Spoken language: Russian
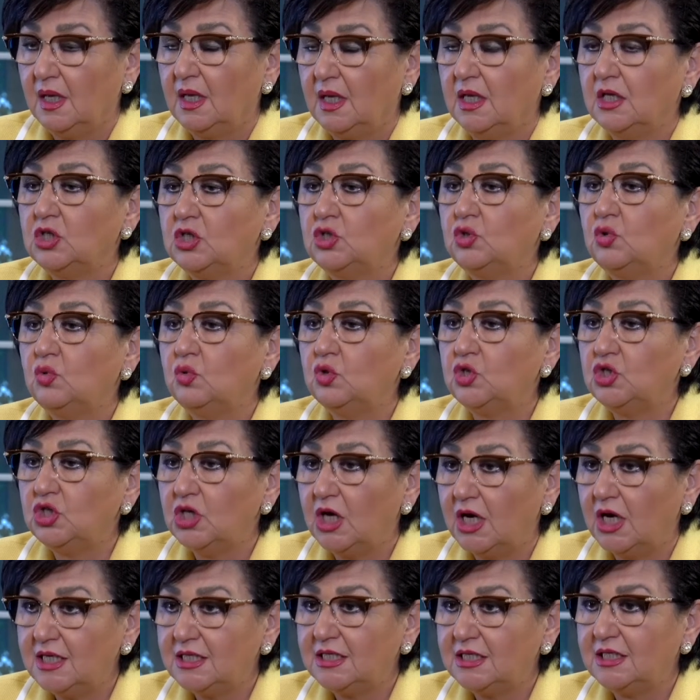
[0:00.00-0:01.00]
что
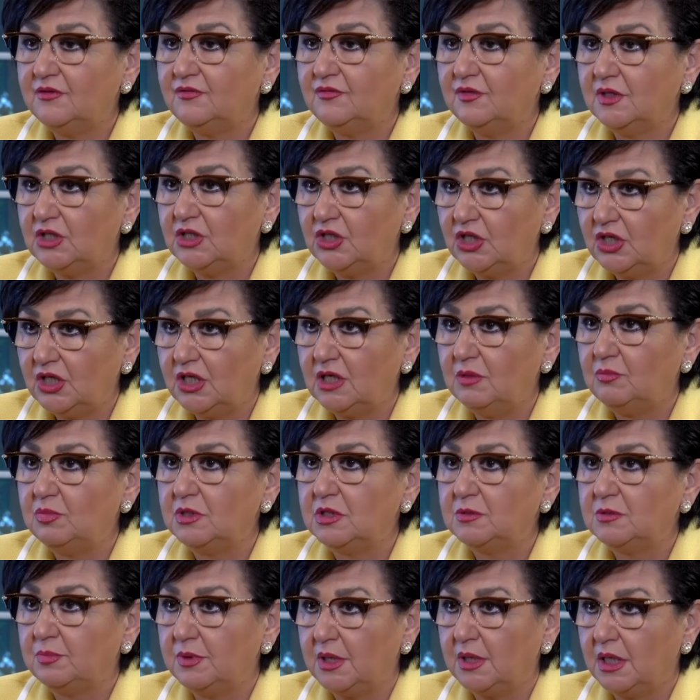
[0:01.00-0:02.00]
участие в лотерее
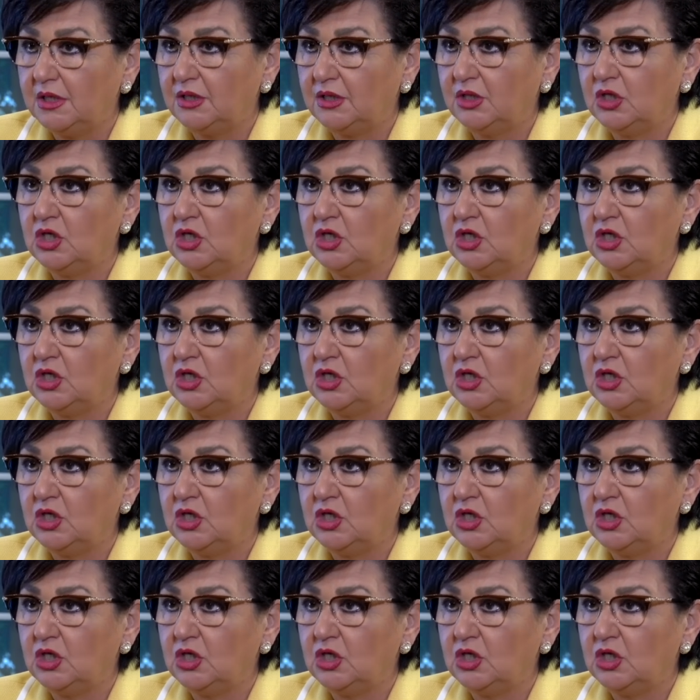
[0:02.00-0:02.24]
бесплатно,